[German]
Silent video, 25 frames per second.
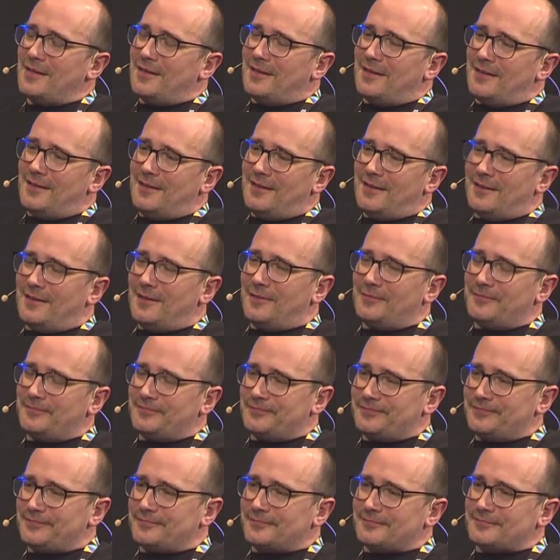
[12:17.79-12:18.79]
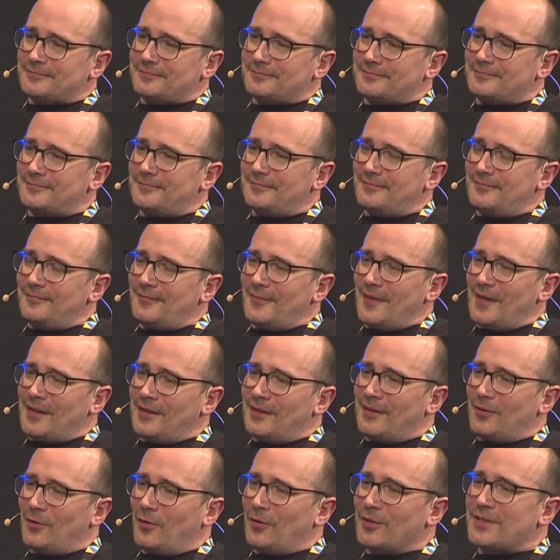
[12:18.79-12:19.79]
Ähm,
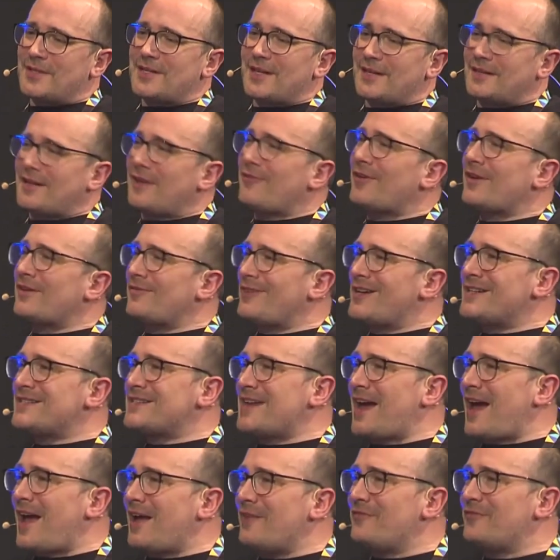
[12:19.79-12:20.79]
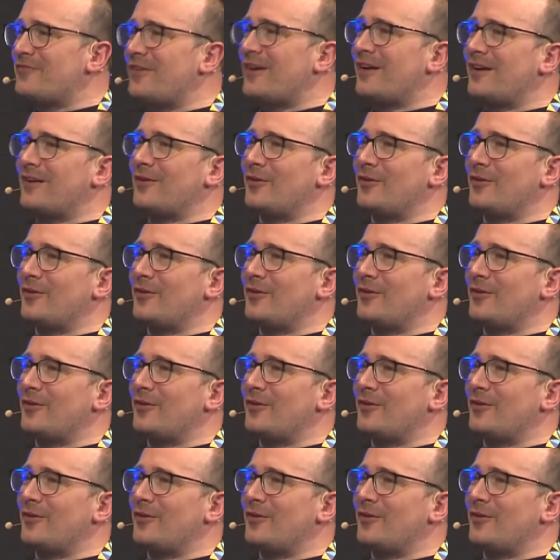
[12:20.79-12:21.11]
und da war die Welt sehr einfach.